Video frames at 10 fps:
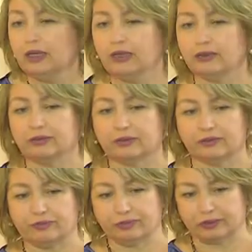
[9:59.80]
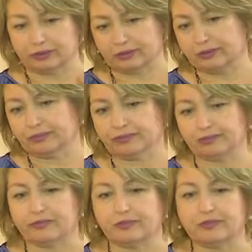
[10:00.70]
э, в,
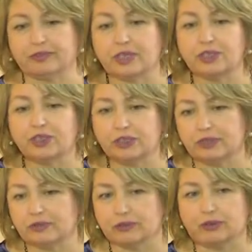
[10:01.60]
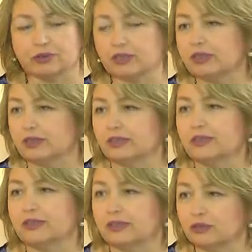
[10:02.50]
в защите вот жизни
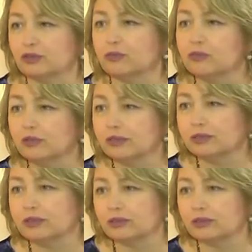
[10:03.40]
тех, кто молод,